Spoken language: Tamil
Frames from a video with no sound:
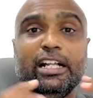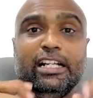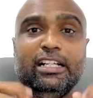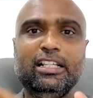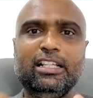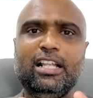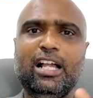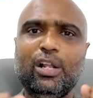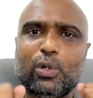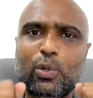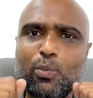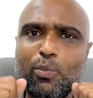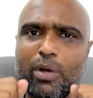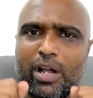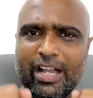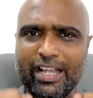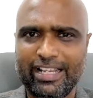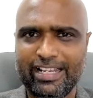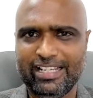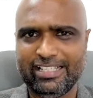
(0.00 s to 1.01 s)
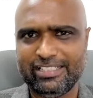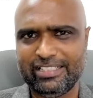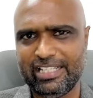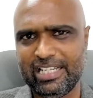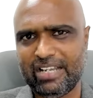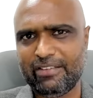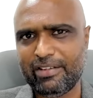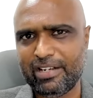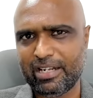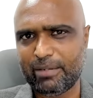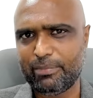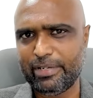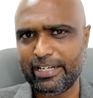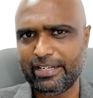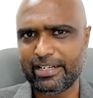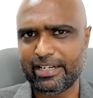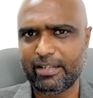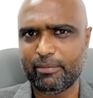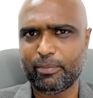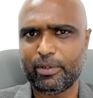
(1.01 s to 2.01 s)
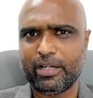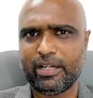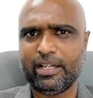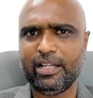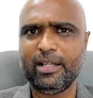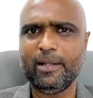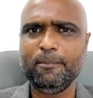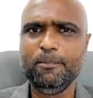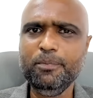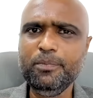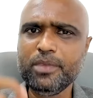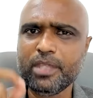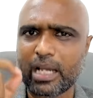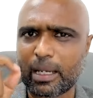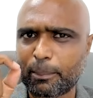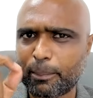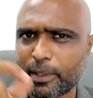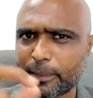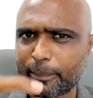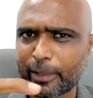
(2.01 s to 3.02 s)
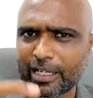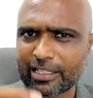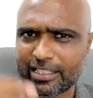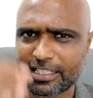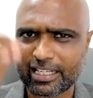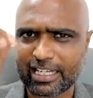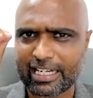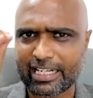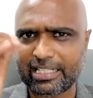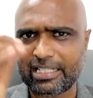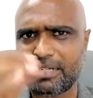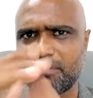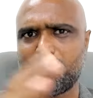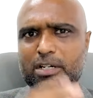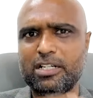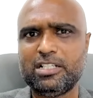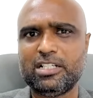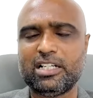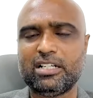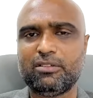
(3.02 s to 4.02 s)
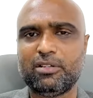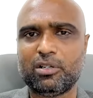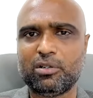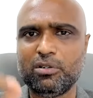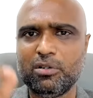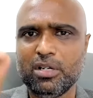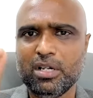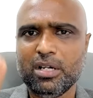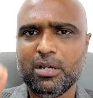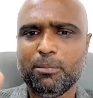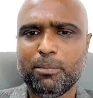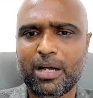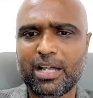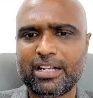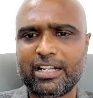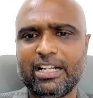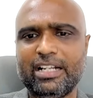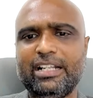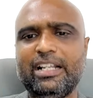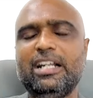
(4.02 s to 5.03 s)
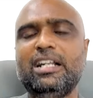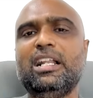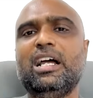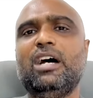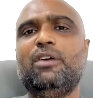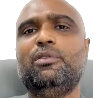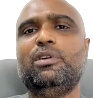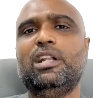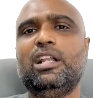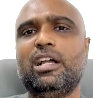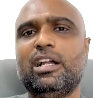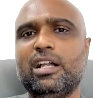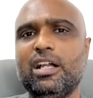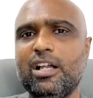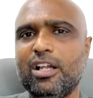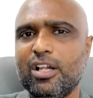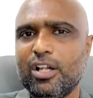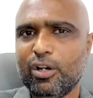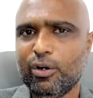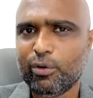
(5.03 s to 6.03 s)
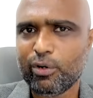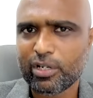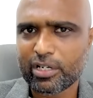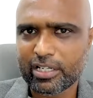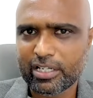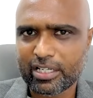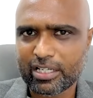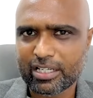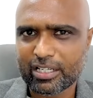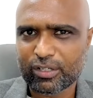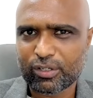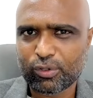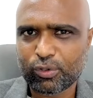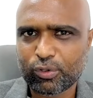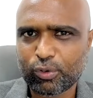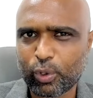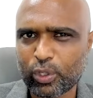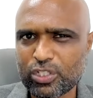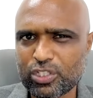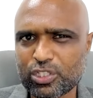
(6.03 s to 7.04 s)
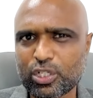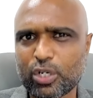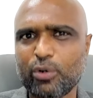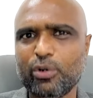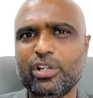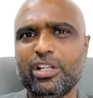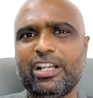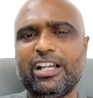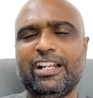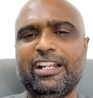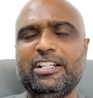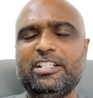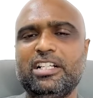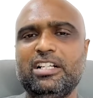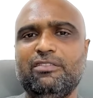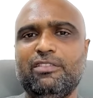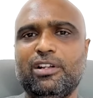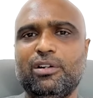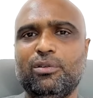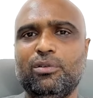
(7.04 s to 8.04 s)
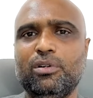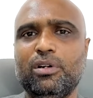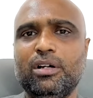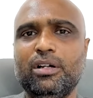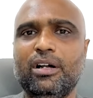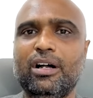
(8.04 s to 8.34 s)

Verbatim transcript: இதுதான் ரொம்ப ஹையஸ்ட் லெவல் அப்படின்னு நினைப்பாங்க அப்போ பார்த்து கரெக்டாக பட்ஜெட் வரும் மார்க்கெட் என்ன ஆகுனாக்கா ஒரு கொஞ்சம் ஒரு கரெக்ஷன் வரும்